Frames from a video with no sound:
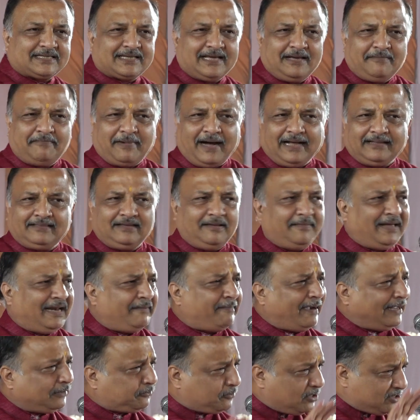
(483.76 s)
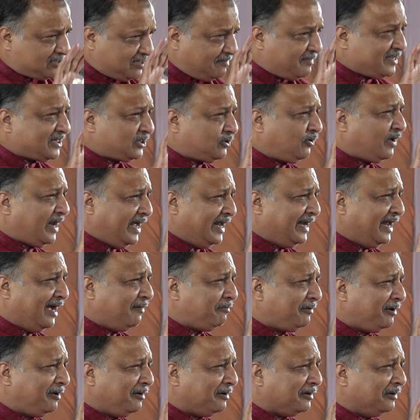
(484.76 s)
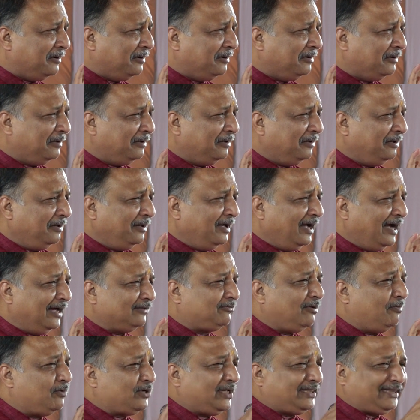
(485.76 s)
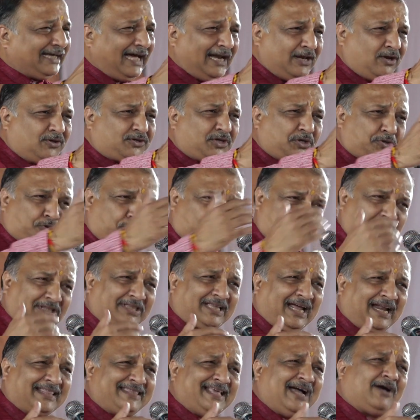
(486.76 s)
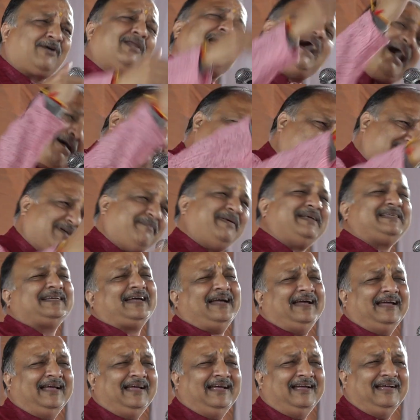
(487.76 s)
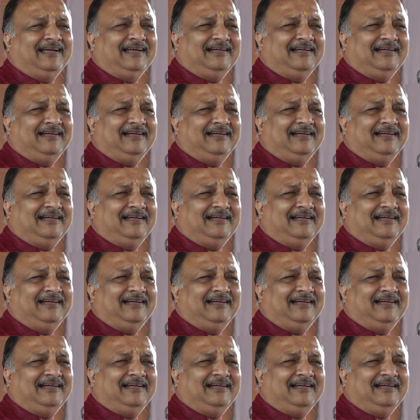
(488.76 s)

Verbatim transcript: बस की बात नहीं मेरी बात को समझ तो रहे ना आप लोग तो मुझे हाँ, तालियों से सूचित कर दिया हम समझ गए